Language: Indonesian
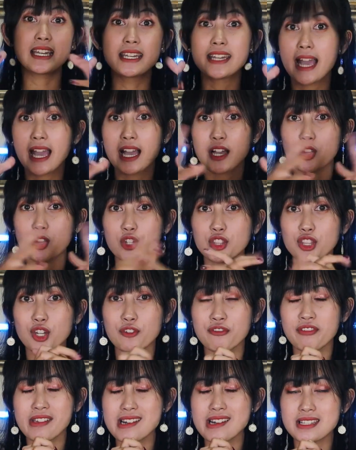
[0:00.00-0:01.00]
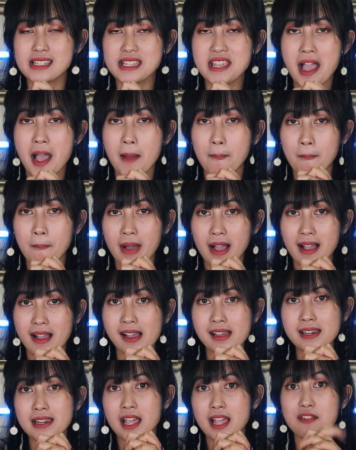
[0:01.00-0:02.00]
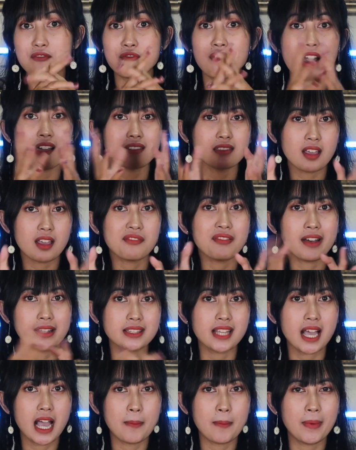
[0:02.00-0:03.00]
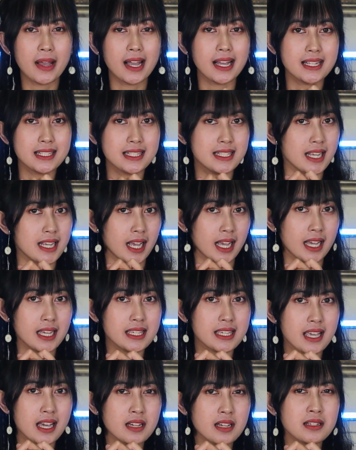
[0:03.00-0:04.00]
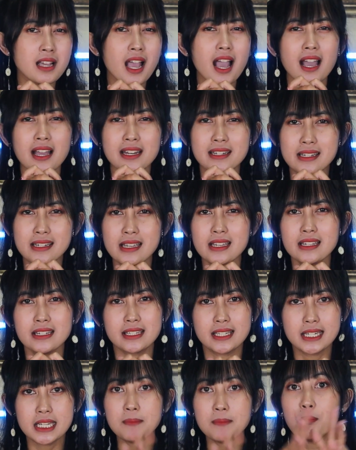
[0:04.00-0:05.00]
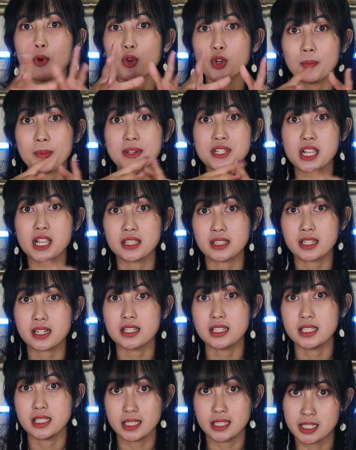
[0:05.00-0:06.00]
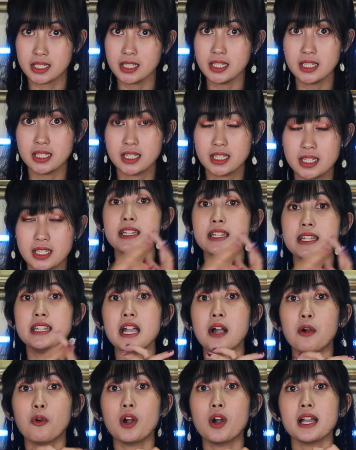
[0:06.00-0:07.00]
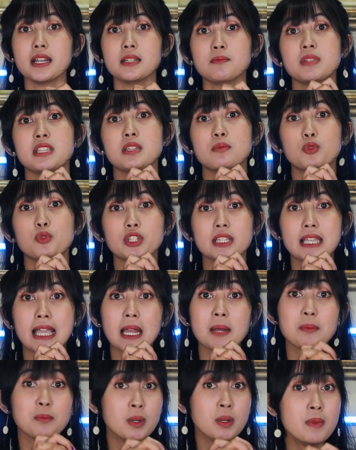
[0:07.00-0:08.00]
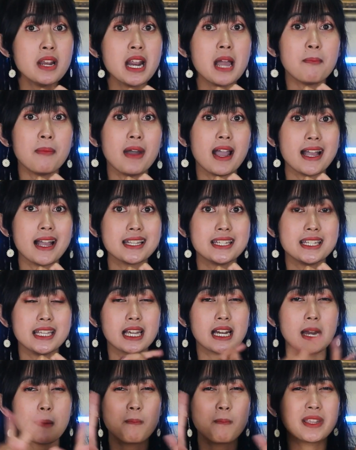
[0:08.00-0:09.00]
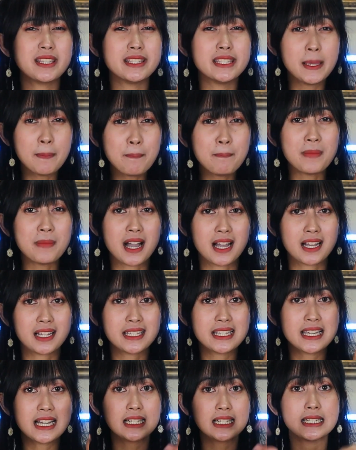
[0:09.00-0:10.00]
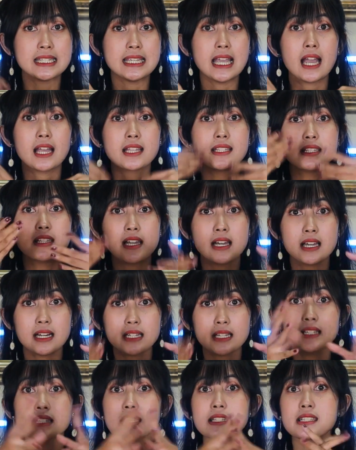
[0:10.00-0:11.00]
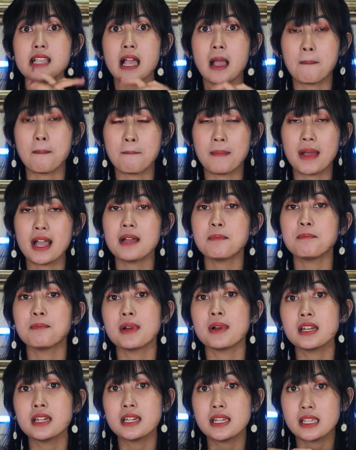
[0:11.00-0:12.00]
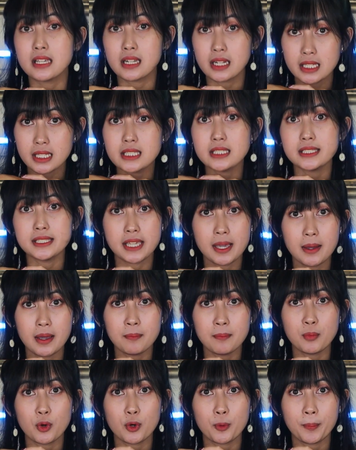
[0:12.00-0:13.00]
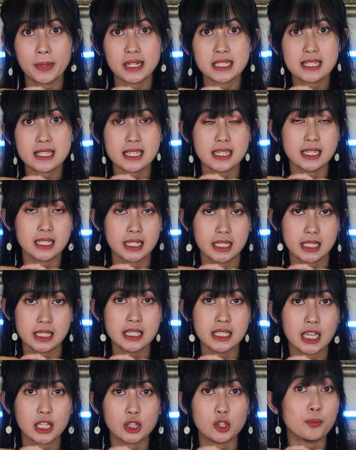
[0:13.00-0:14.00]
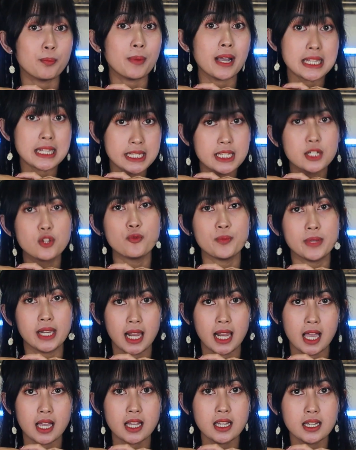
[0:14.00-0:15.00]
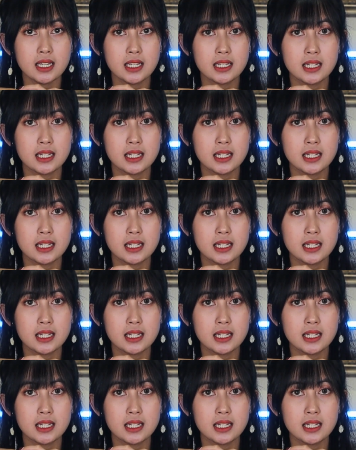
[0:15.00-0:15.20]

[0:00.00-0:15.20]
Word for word: Nah, kontroversi apa dan fakta-fakta apa aja yang ada di pondok pesantren ini? Jadi aku akan menyebutkan beberapa ajaran menyimpang yang diajarin sama pendirinya Ponpes ini yaitu Panji Gumilang